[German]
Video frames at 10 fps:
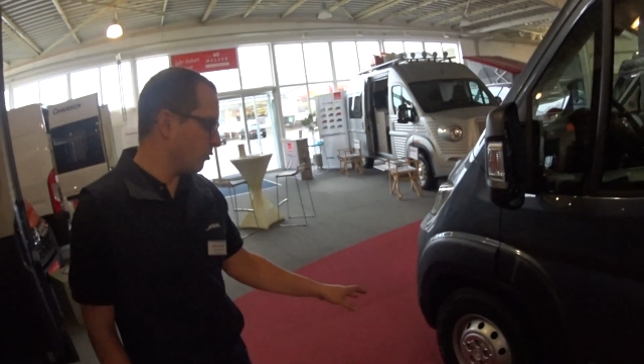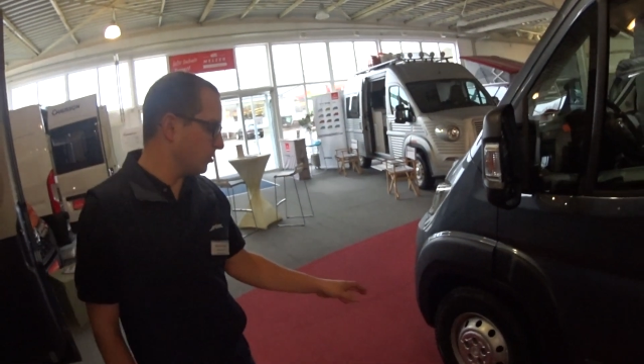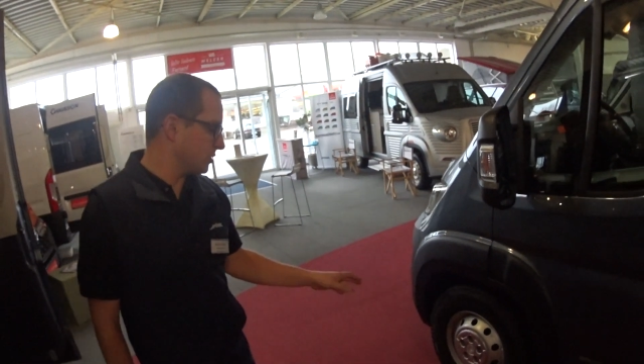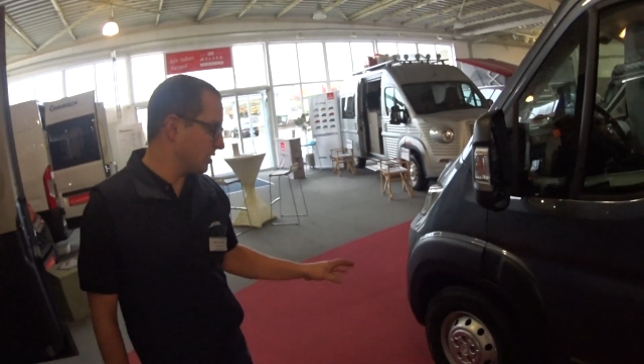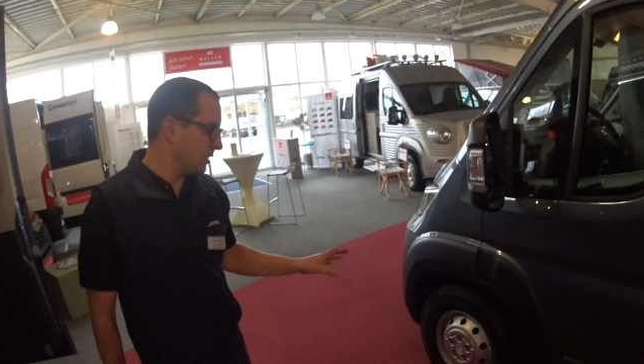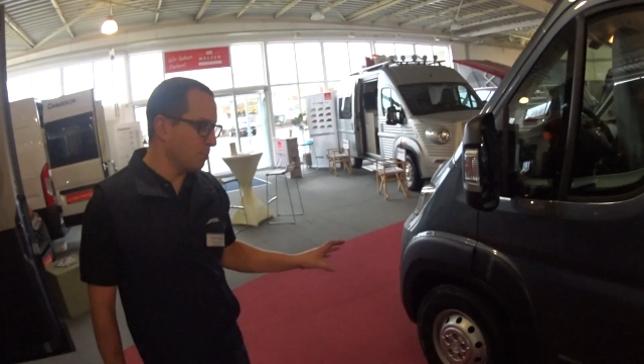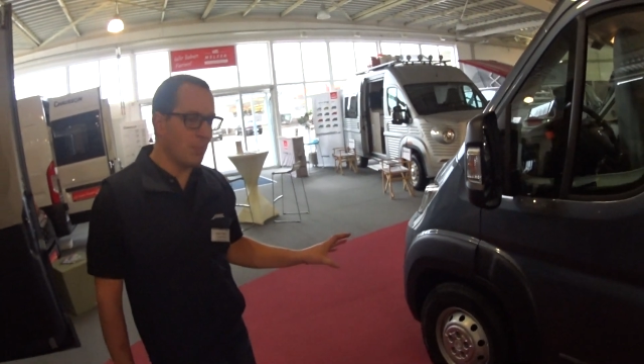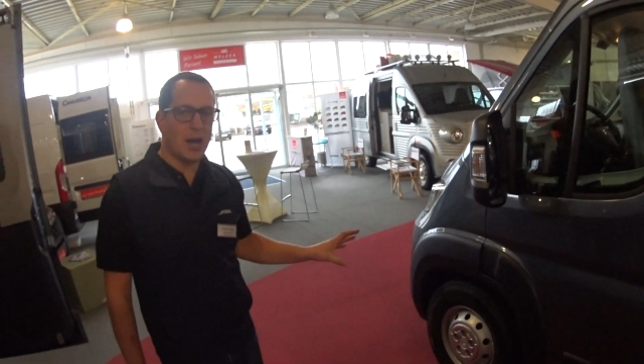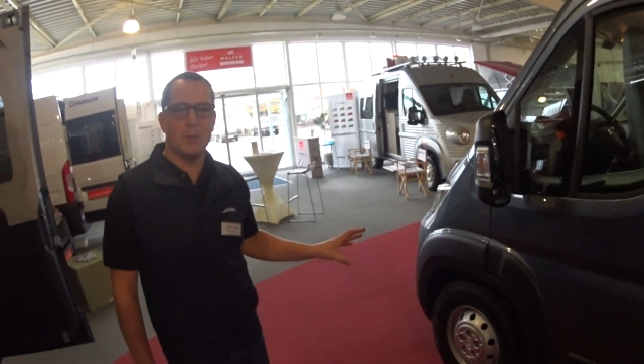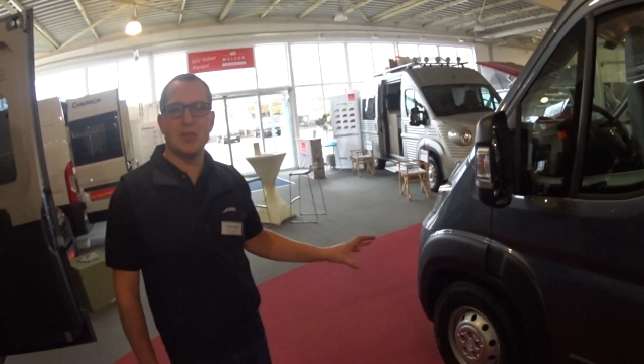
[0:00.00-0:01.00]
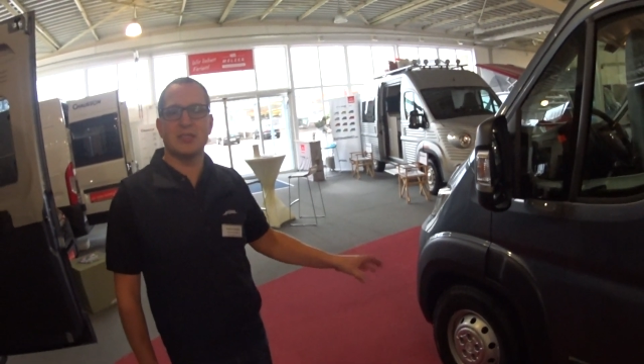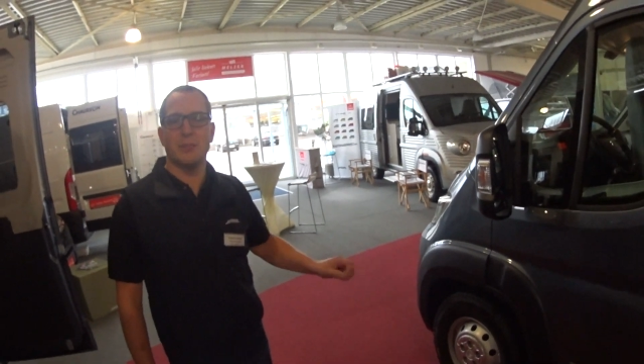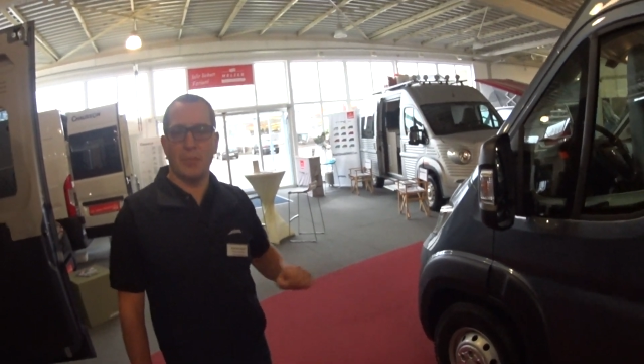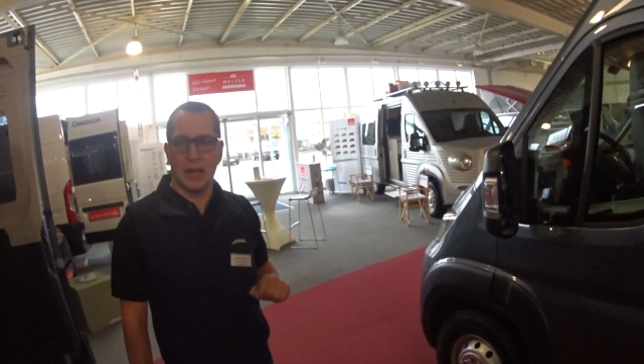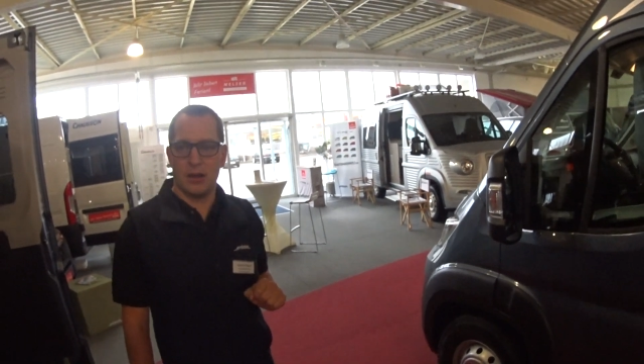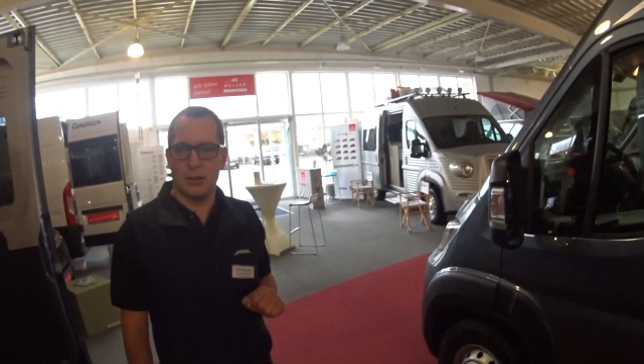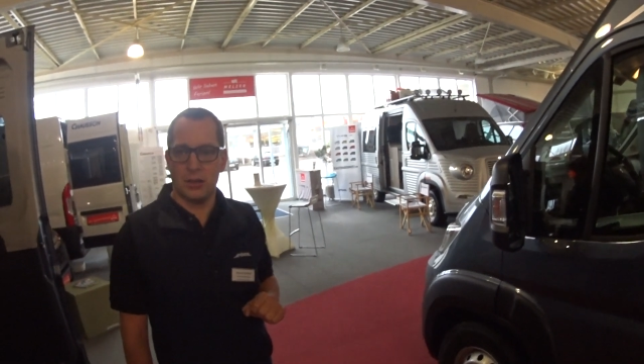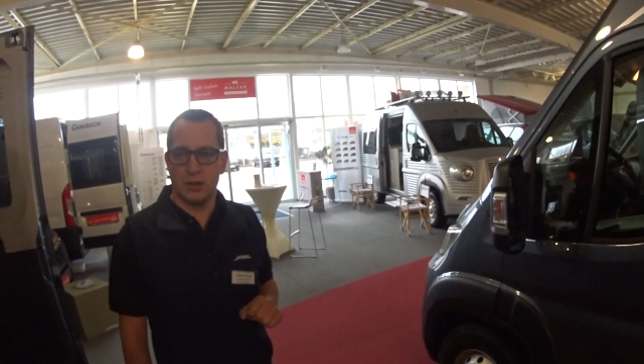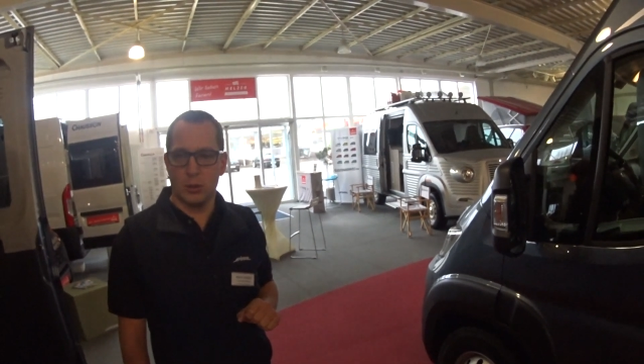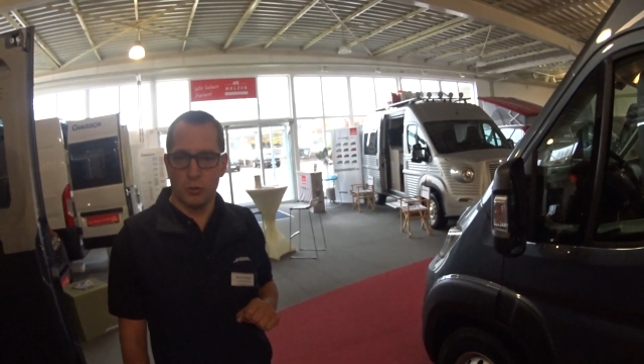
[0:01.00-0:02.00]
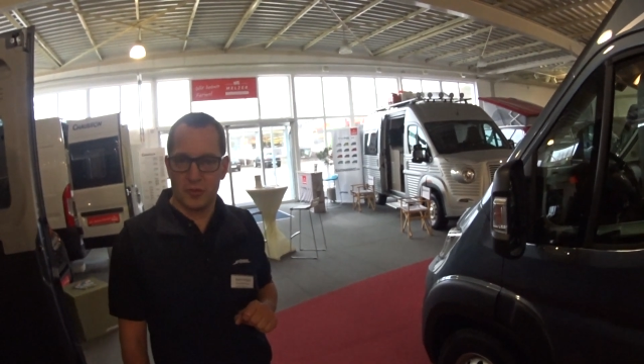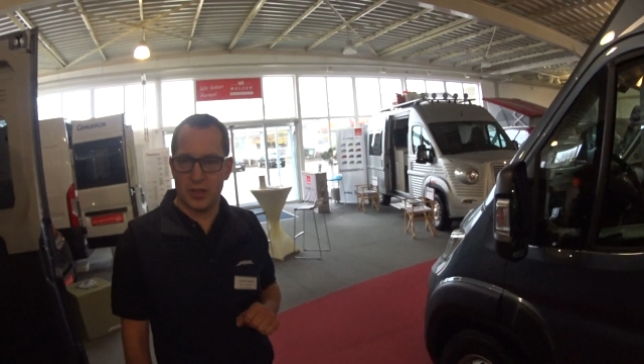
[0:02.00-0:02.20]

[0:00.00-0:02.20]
und mache ein bisschen mehr Luft